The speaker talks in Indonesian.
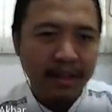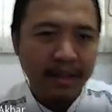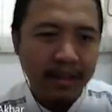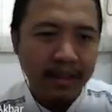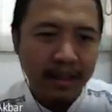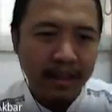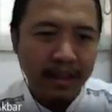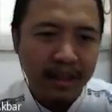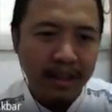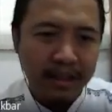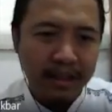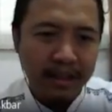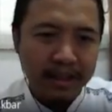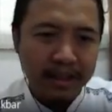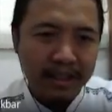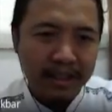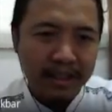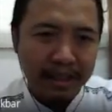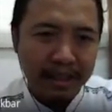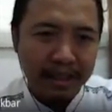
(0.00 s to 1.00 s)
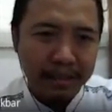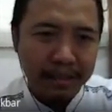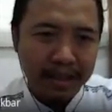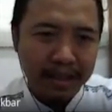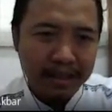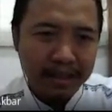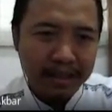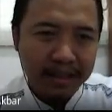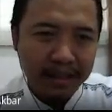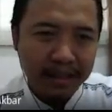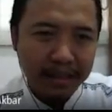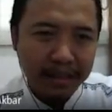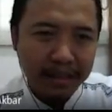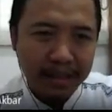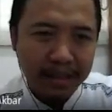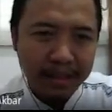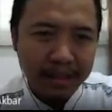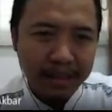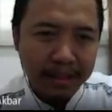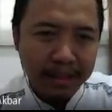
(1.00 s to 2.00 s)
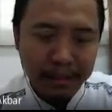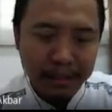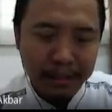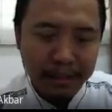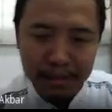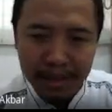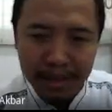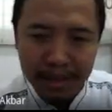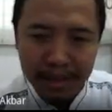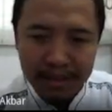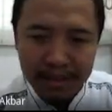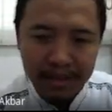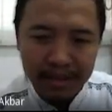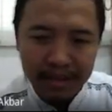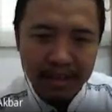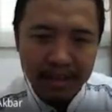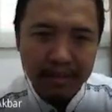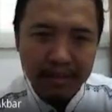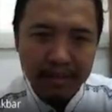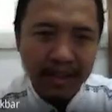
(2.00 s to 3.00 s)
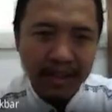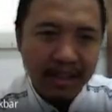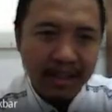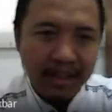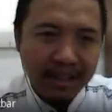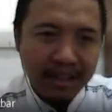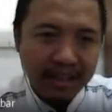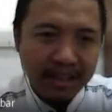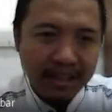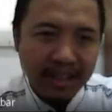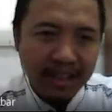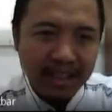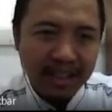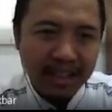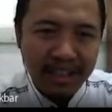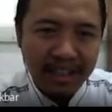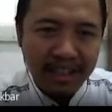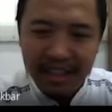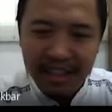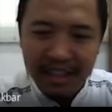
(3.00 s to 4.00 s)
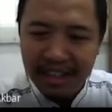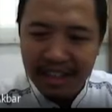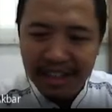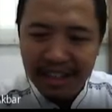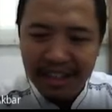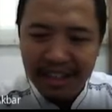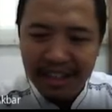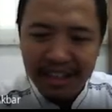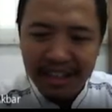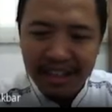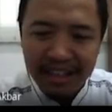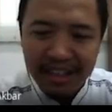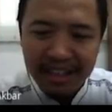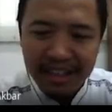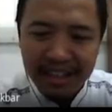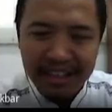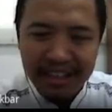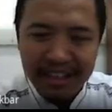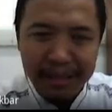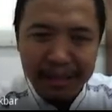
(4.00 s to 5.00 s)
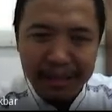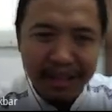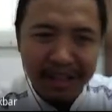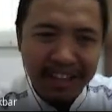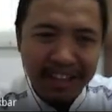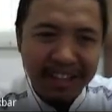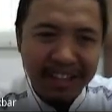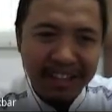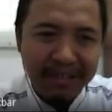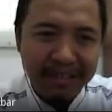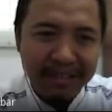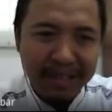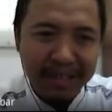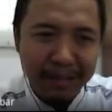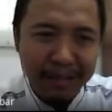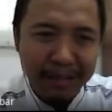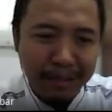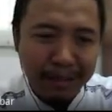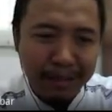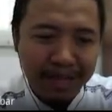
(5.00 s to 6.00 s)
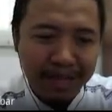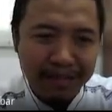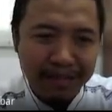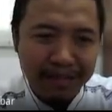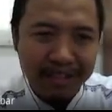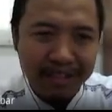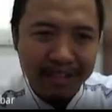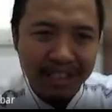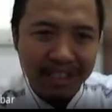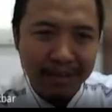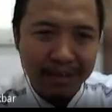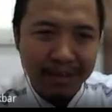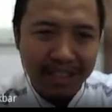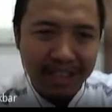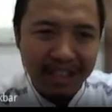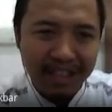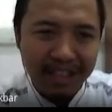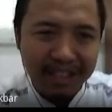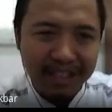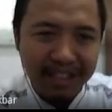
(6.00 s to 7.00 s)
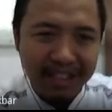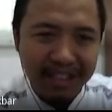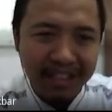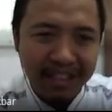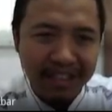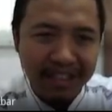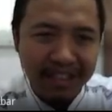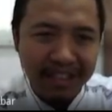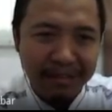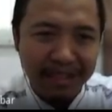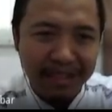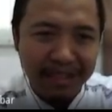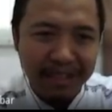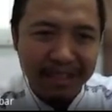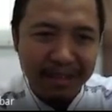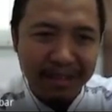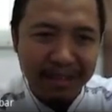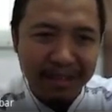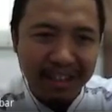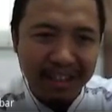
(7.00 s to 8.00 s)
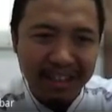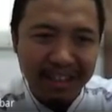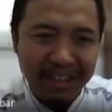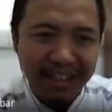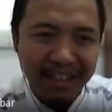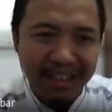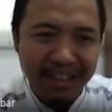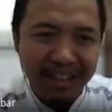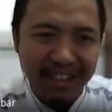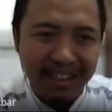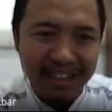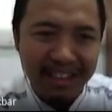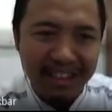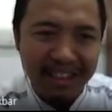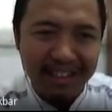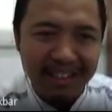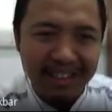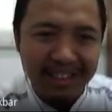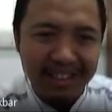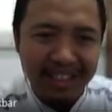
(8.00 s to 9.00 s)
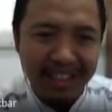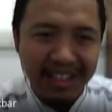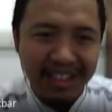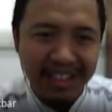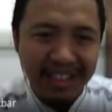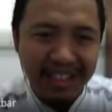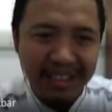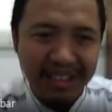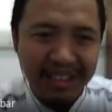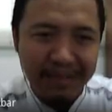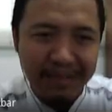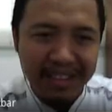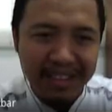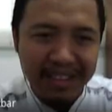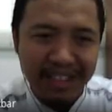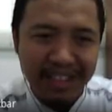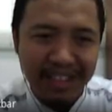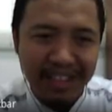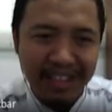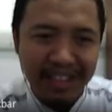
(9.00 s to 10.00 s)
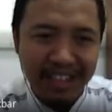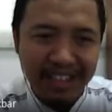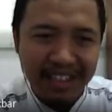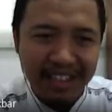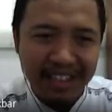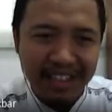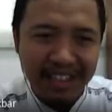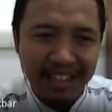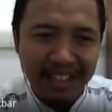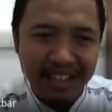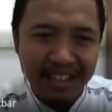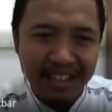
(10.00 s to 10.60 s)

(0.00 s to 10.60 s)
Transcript: Oke, terus yang max term, kenapa disebut max term? Karena dia term yang menyebabkan fungsinya paling maksimal nilai satunya nih. Misalnya kayak gini nih.